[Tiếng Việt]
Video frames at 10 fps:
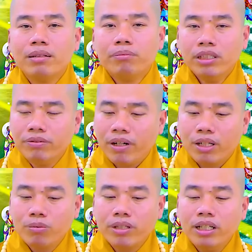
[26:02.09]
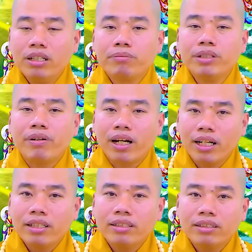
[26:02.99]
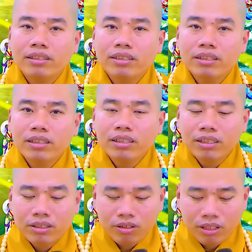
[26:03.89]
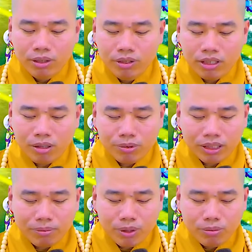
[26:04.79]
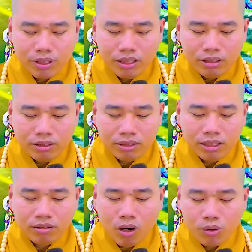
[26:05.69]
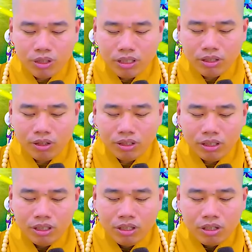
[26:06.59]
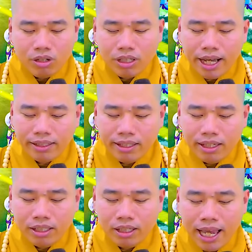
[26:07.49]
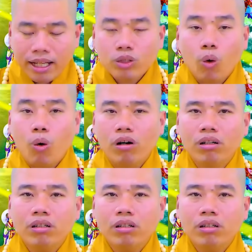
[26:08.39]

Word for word: mười phần cung kính được mười phần lợi ích còn nếu như không có tâm cung kính thì tổ sư nói có khác chi hát tù